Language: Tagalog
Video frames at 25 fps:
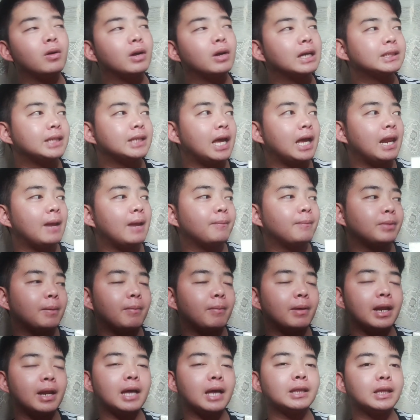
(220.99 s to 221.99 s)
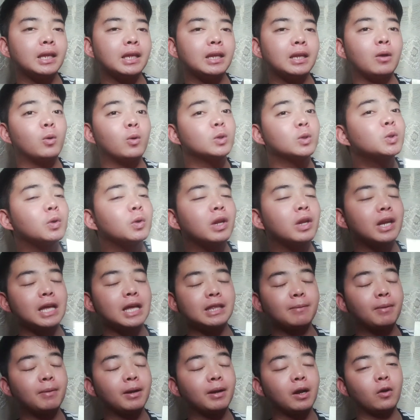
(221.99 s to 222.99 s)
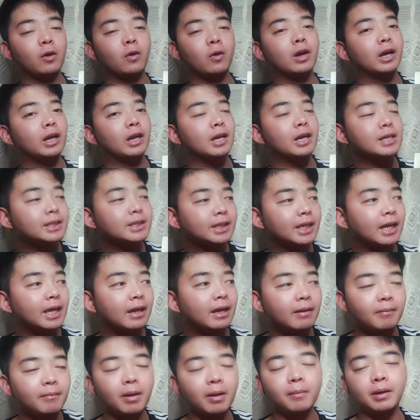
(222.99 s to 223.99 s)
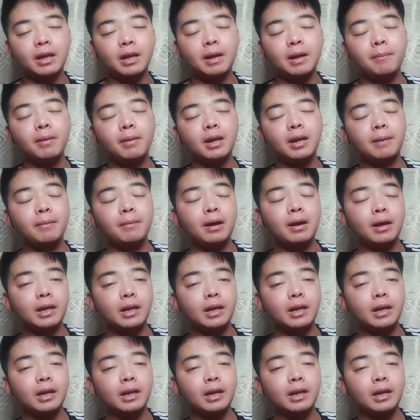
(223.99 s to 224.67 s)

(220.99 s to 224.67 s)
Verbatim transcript: Kasi alam naman natin na gusto rin natin magkaroon ng clear skin, ng, ng, ng,